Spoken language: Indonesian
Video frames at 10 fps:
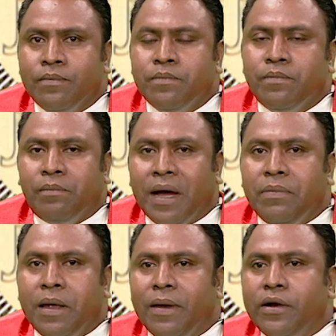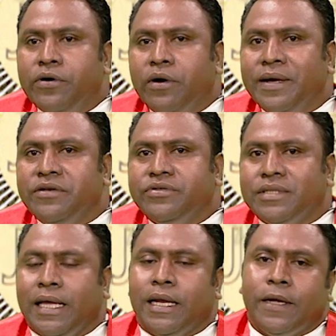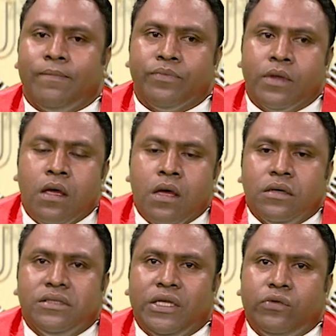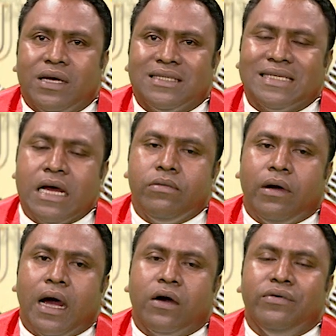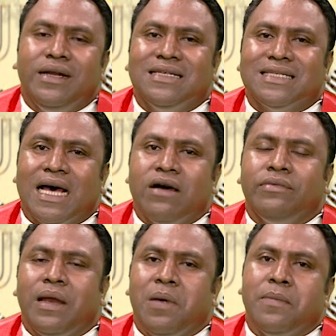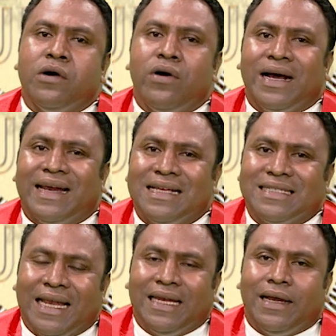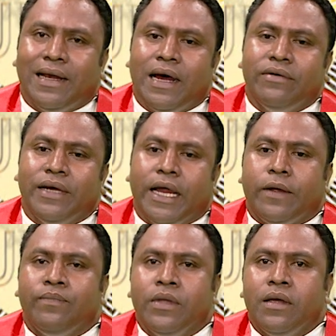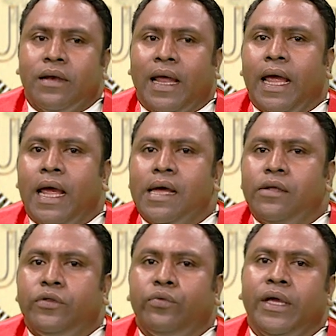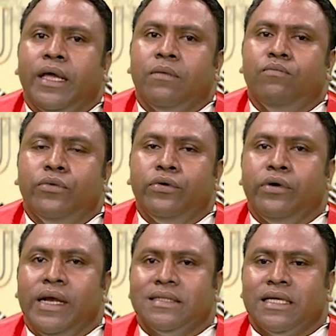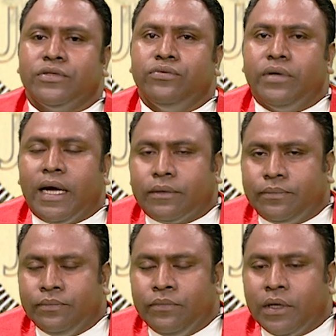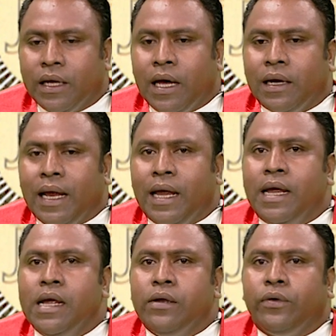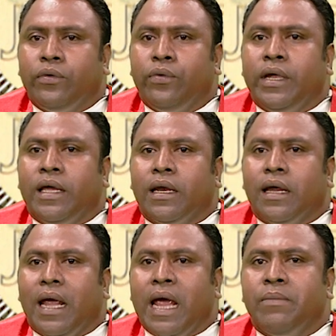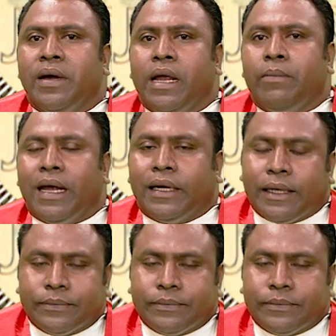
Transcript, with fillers: Mai be belundo ben sera. Situasaun ka kondisaun ne be mawa kresenta da down ne ne tuir mundo ne sasukat, ka ne tuir é matan